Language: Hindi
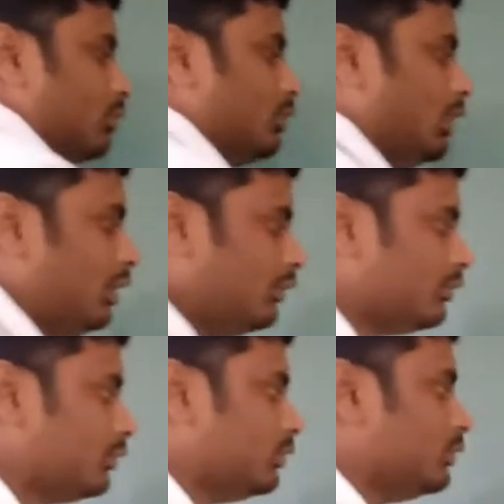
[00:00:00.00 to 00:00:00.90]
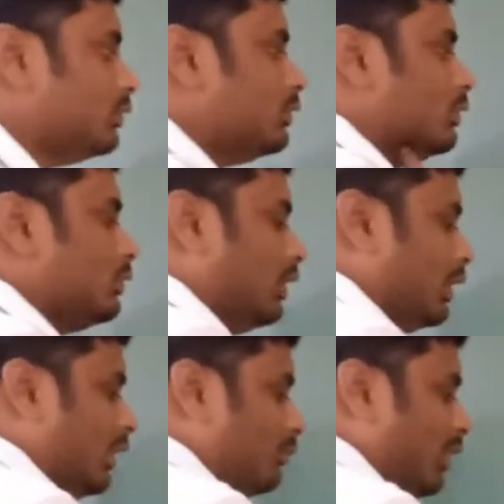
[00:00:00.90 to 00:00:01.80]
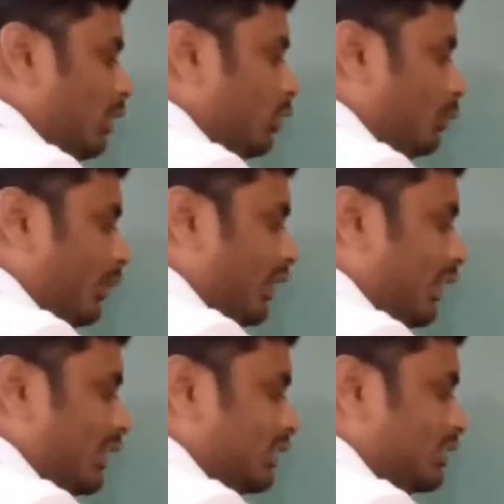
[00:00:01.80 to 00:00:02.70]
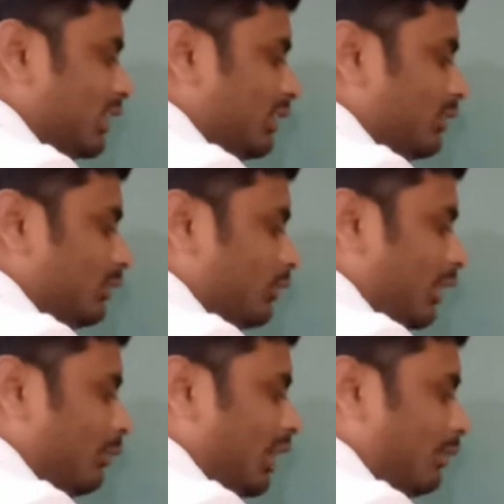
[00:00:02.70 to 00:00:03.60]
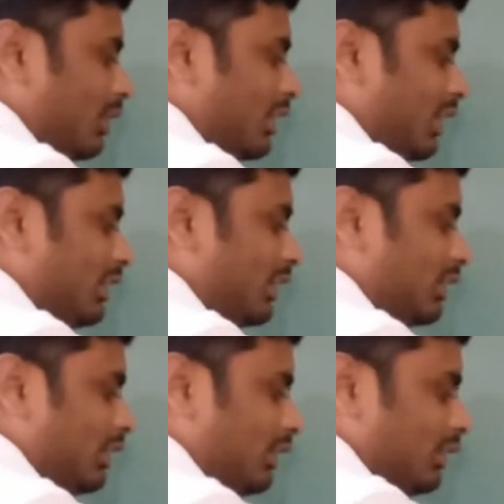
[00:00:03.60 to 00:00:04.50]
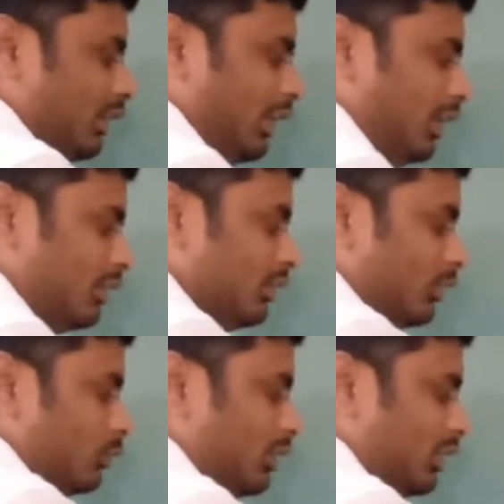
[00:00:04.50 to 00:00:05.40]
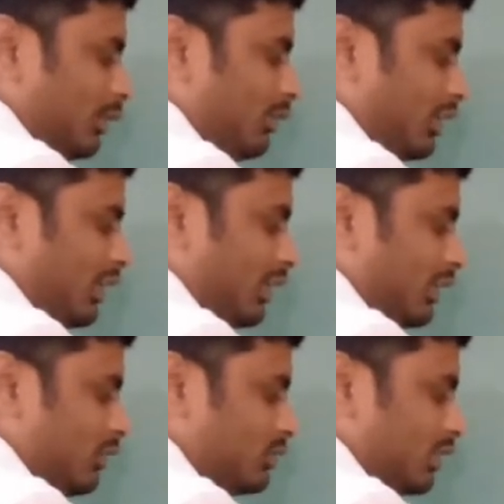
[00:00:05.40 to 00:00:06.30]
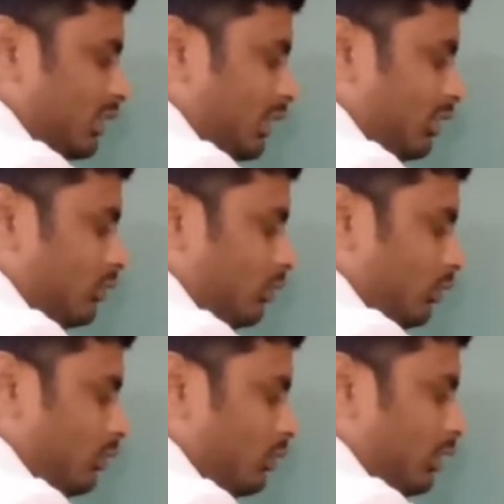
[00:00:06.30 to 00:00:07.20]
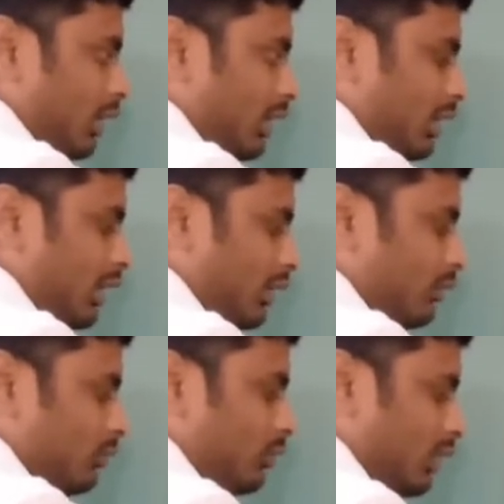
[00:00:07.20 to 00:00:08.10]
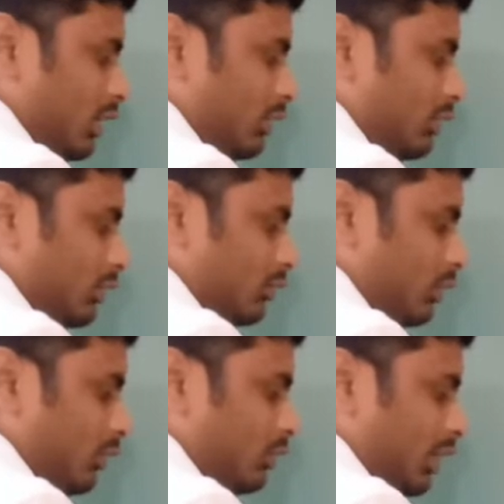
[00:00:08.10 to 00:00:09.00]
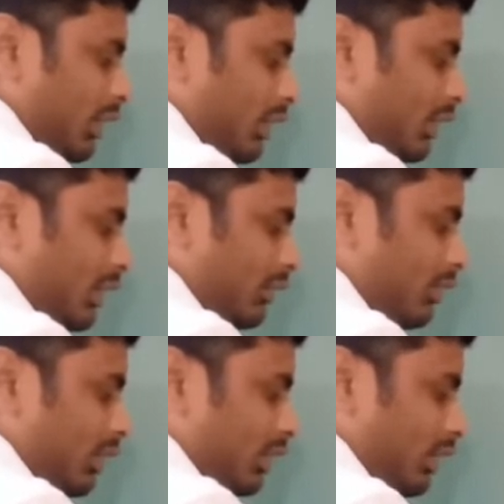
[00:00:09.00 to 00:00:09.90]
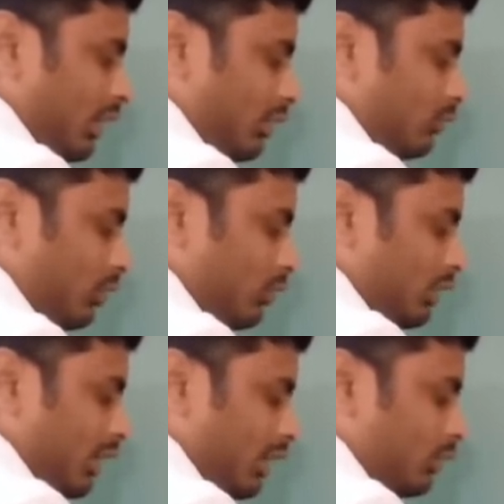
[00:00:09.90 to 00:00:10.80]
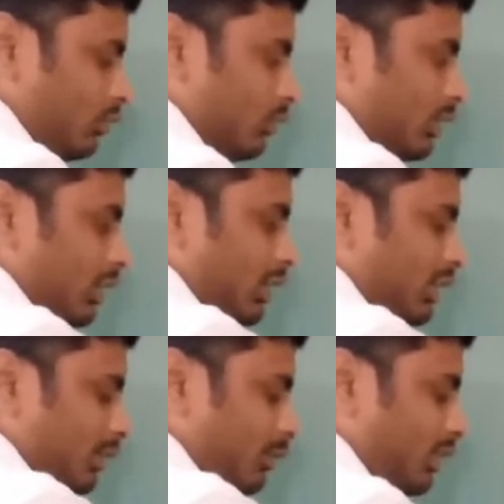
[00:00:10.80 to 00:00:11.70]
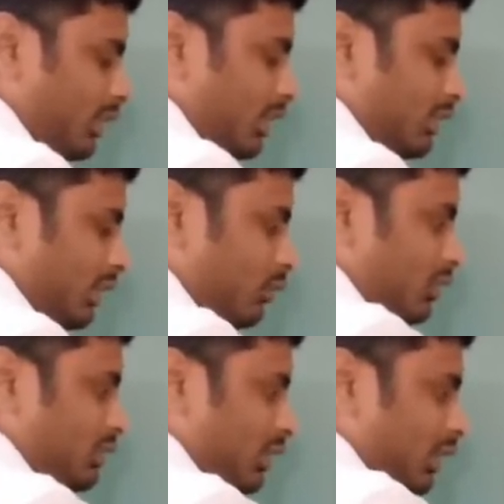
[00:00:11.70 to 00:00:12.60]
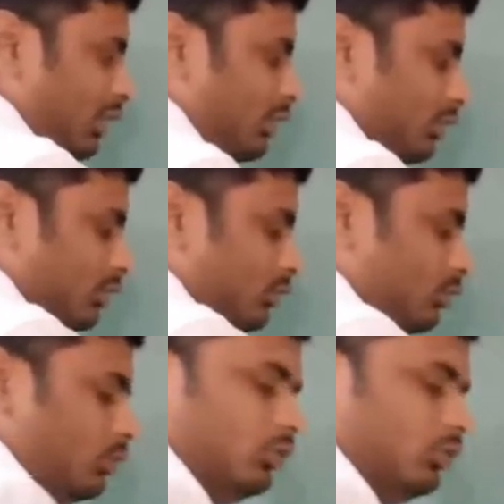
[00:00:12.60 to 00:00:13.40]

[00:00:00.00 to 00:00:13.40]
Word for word: ठीक है अगर मान लो पहला कक्ष है तो एन बराबर क्या लिए थे एक तो अधिकतम इलेक्ट्रॉन कितने हो सकते हैं दो एक का वर्ग तो ये हो जाएगा एक का वर्ग एक तो ये हो जाएगा दो अधिकतम कितने इलेक्ट्रॉन होने चाहिए दो